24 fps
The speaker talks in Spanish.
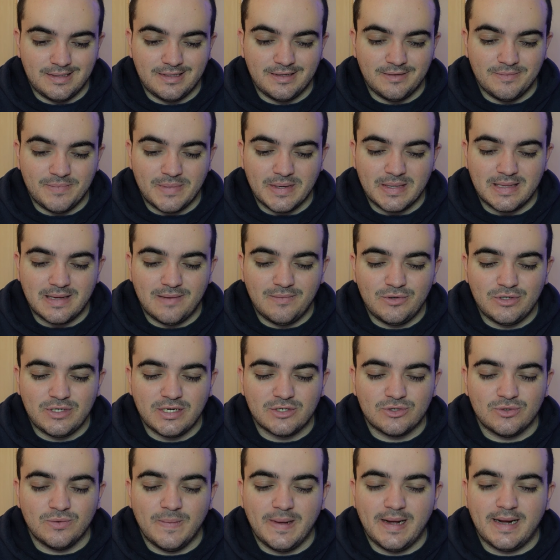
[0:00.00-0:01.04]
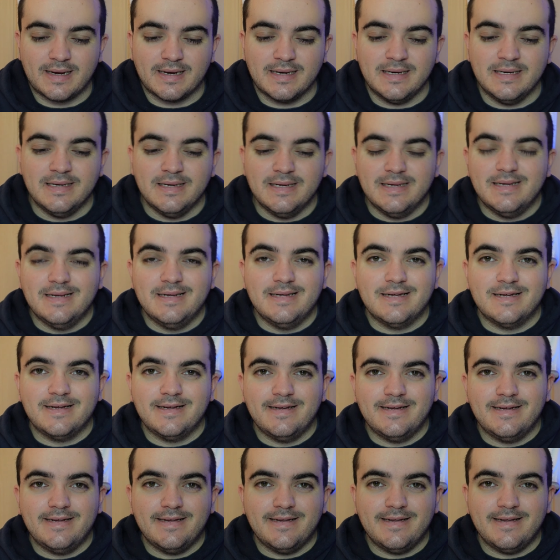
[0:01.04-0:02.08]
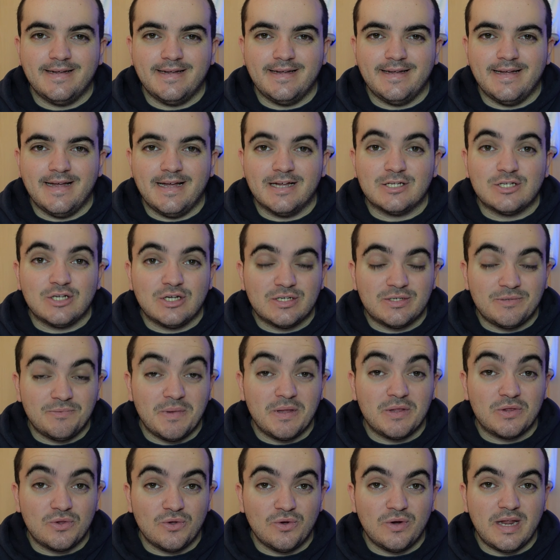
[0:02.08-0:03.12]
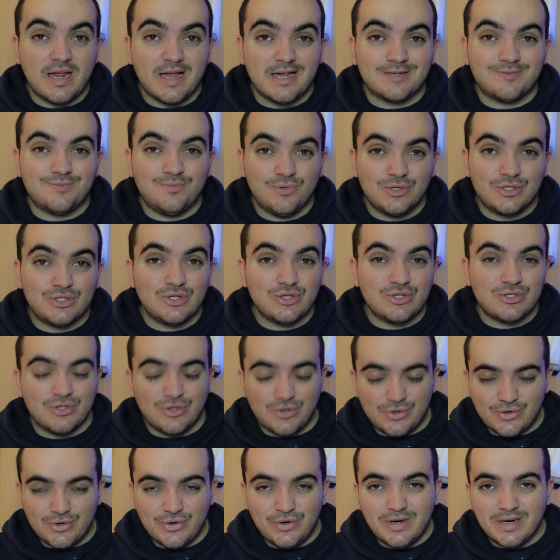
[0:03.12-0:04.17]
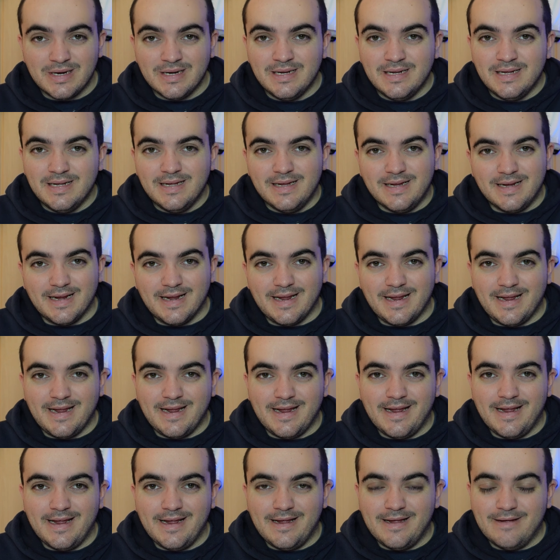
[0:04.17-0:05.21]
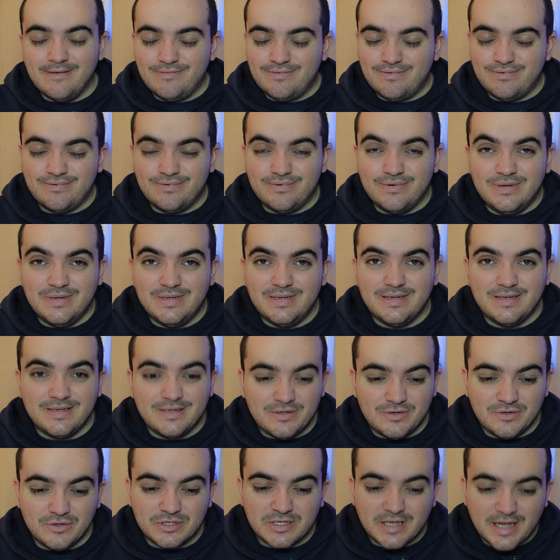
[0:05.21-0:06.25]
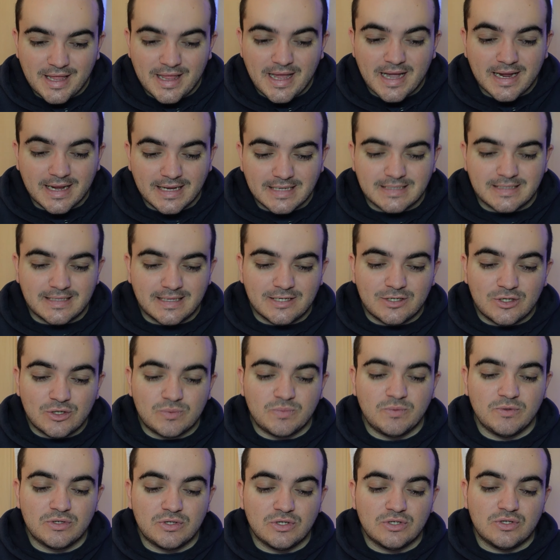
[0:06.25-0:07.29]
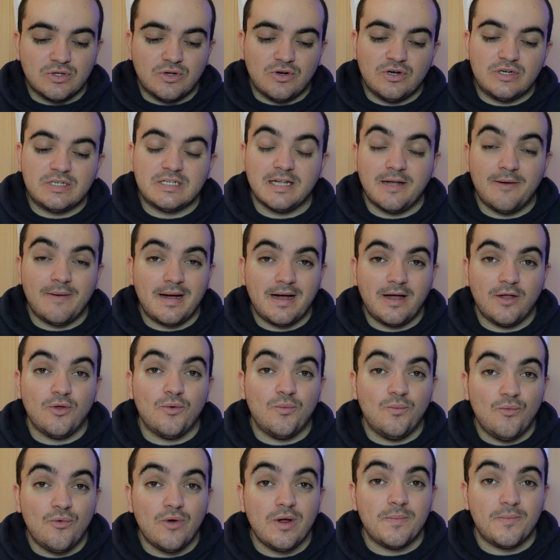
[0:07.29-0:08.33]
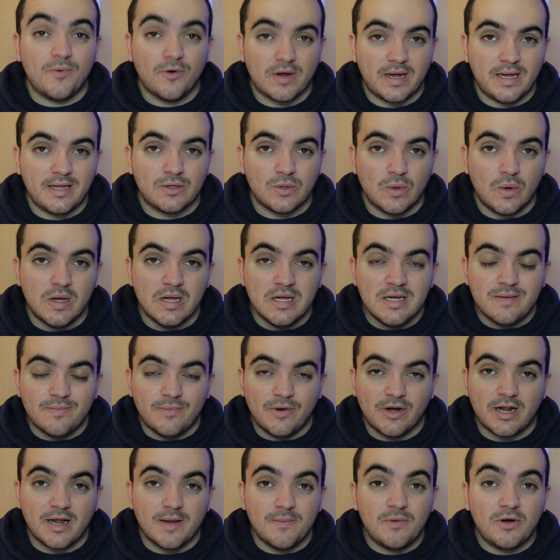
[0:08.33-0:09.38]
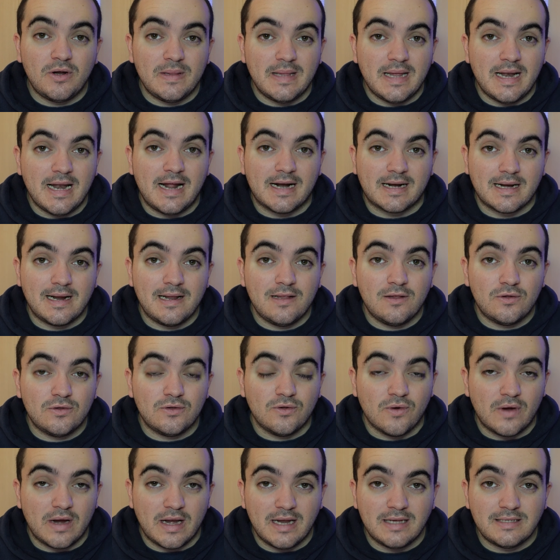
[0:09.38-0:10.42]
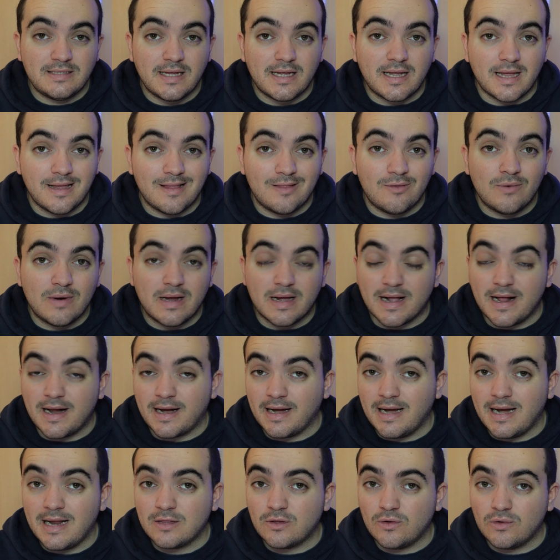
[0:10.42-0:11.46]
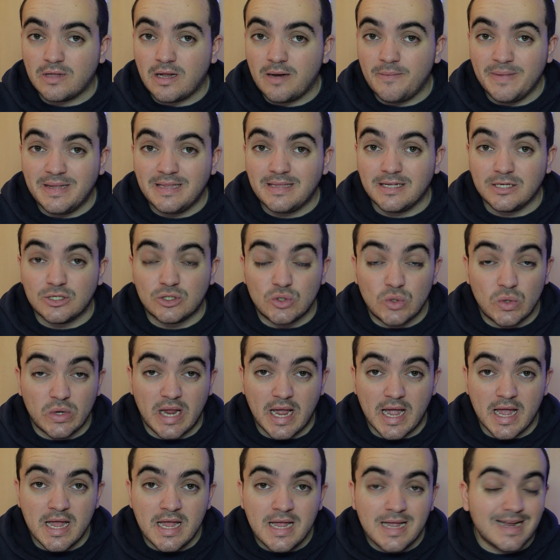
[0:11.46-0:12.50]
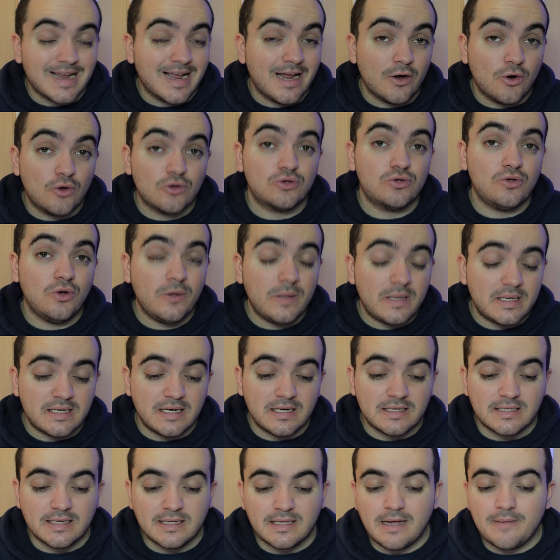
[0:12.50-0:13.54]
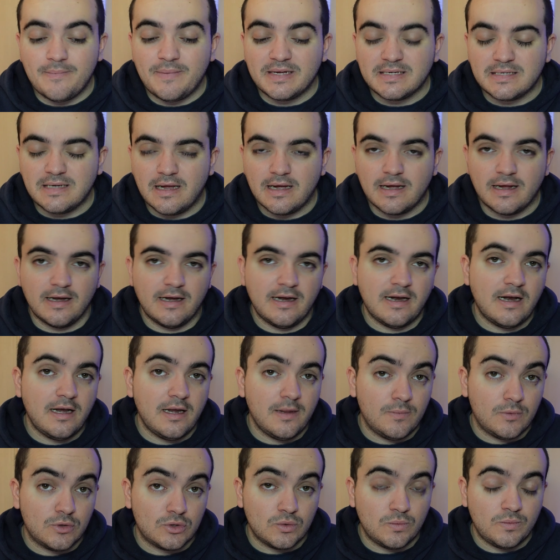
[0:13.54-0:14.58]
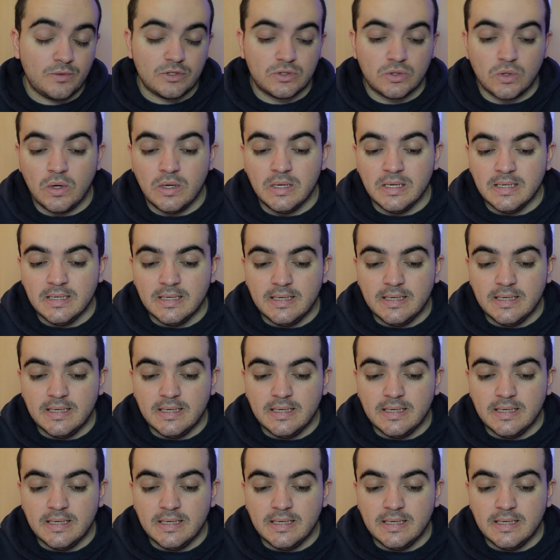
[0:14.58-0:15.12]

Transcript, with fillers: si empezamos a sumar eh, a esas victorias puestos de honor, eh, nos queda que de esos puestos de honor se ha bajado muy poquito. Por ejemplo, de la Rail London Classic hizo una carrera totalmente suya. Ganó todas las etapas, la general y por supuesto